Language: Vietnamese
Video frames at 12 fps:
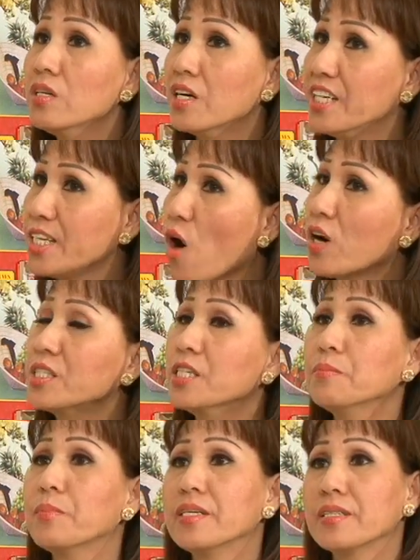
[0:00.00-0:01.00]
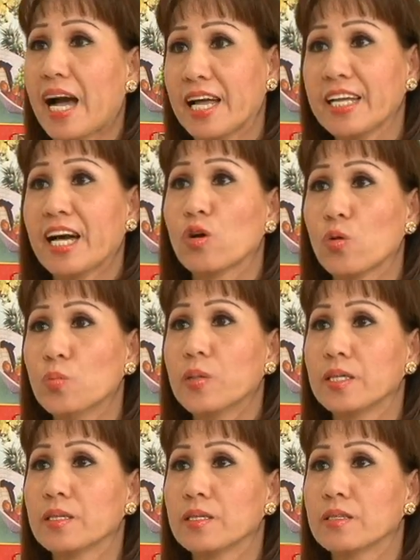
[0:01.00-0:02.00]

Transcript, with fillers: người đó chứng minh khả năng của mình,